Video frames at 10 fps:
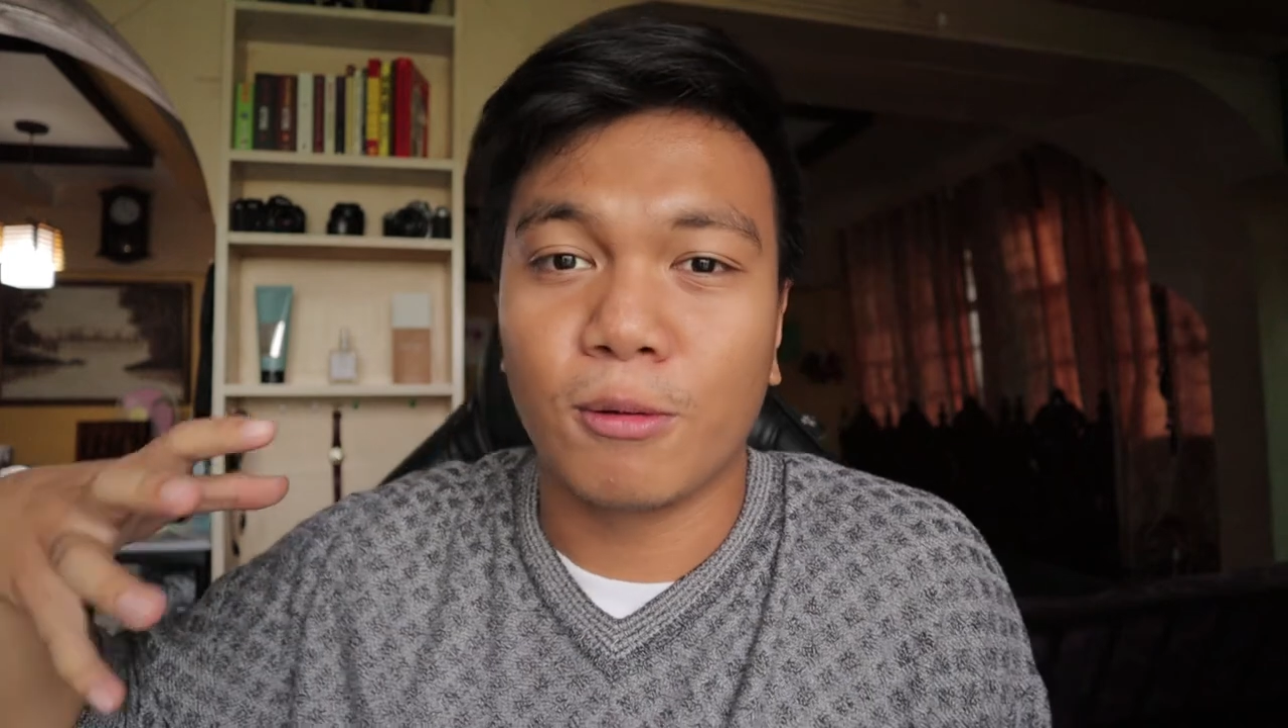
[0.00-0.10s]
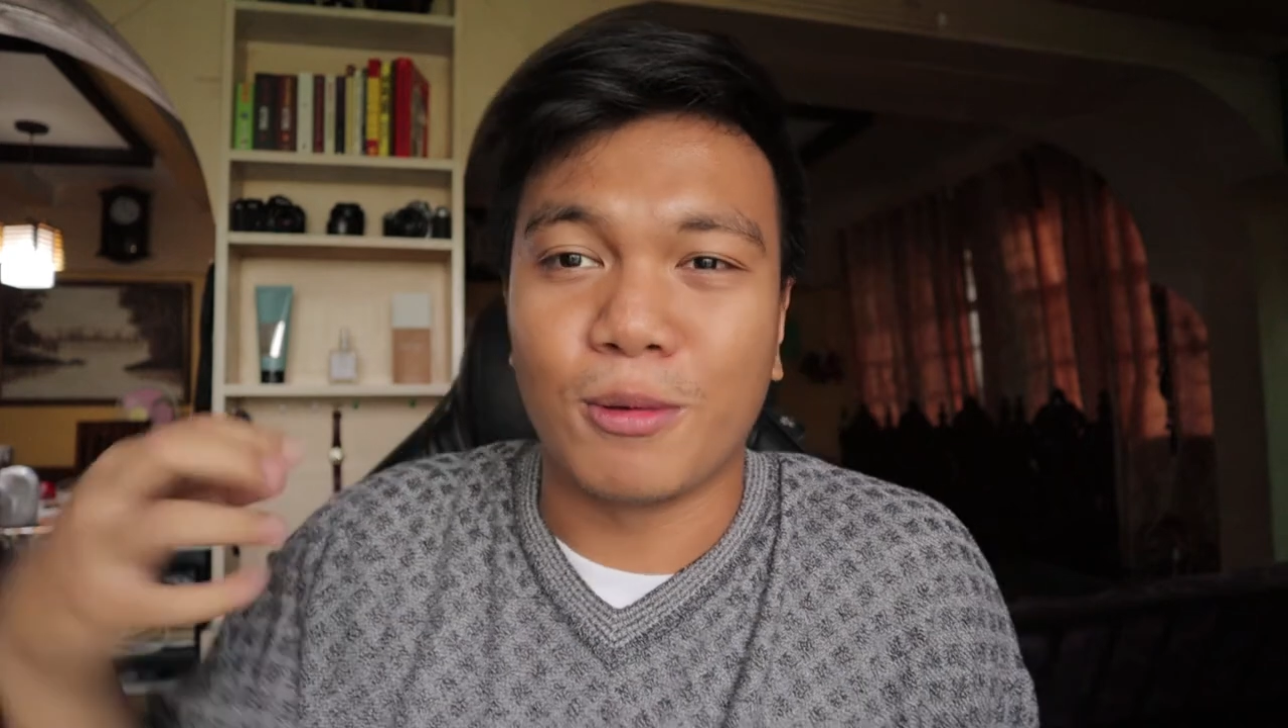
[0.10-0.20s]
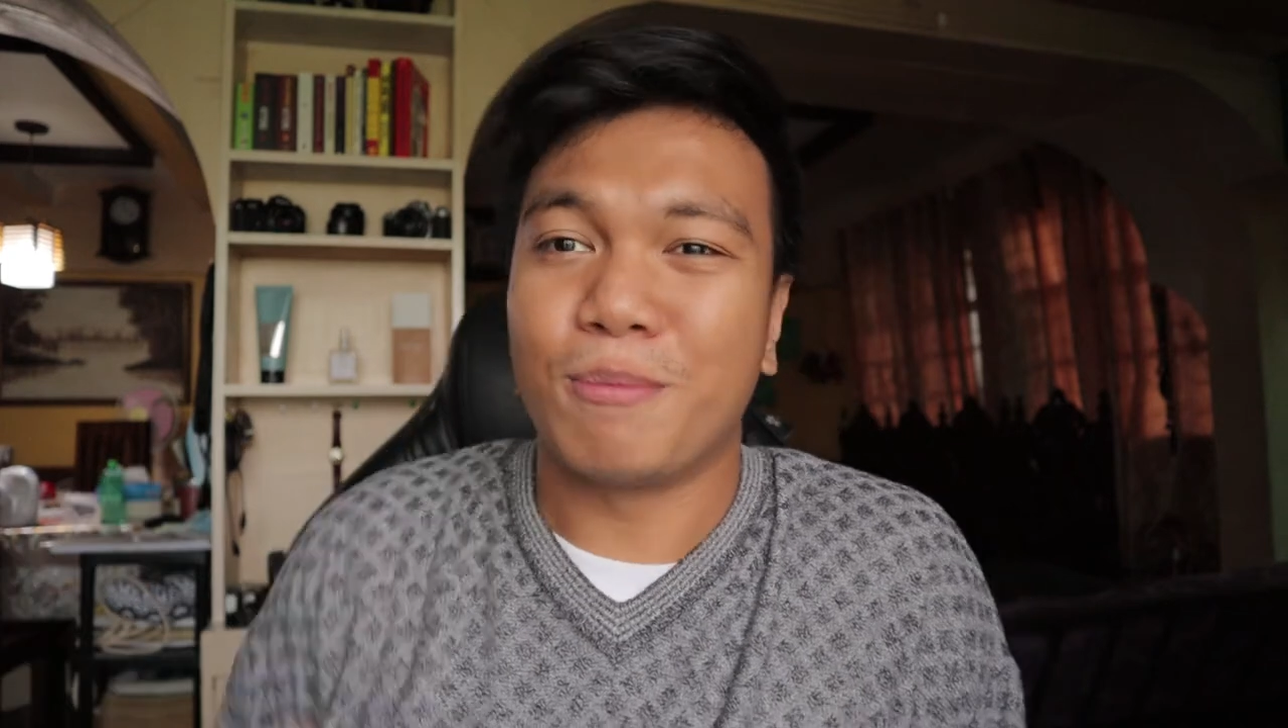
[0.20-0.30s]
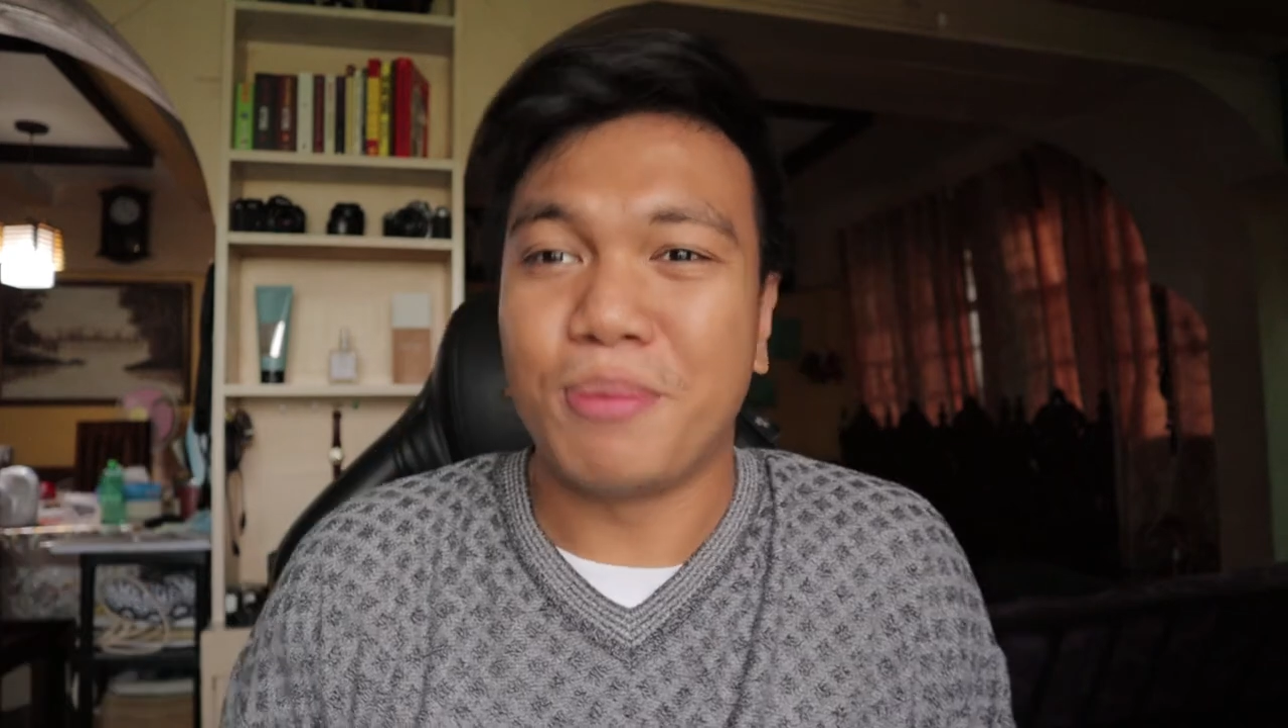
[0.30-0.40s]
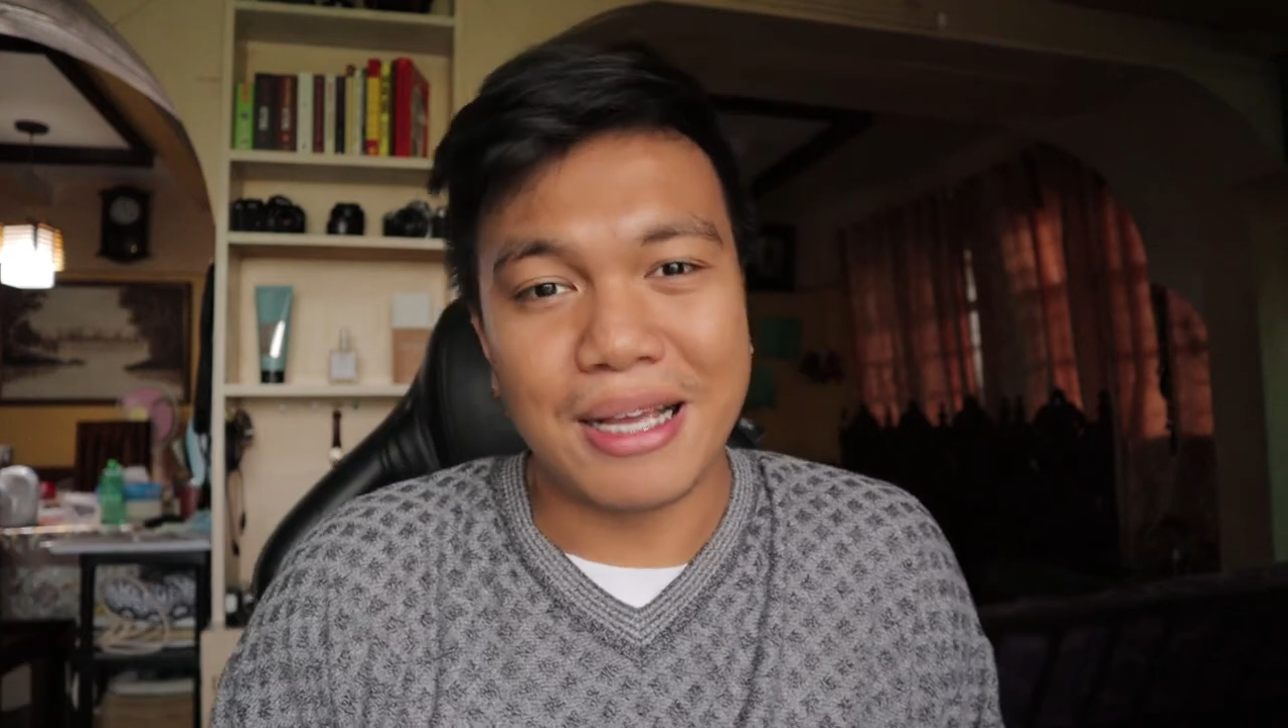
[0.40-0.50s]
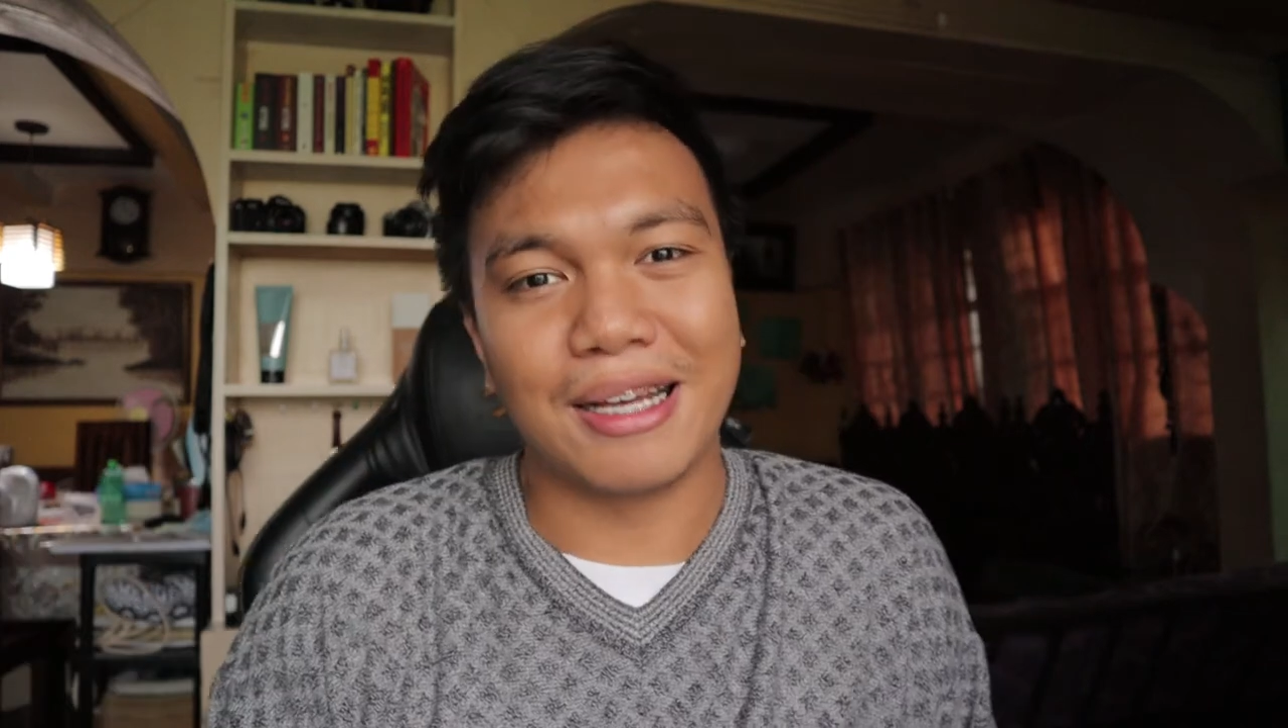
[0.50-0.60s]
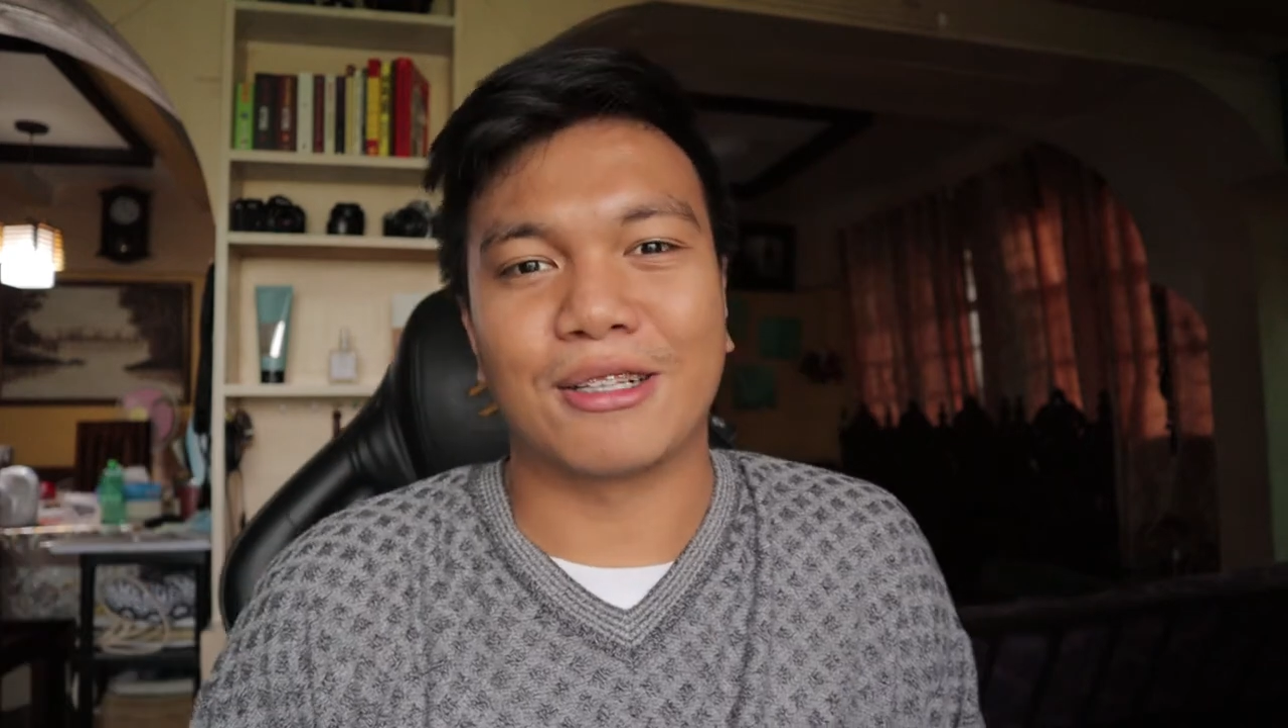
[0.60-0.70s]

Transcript: with being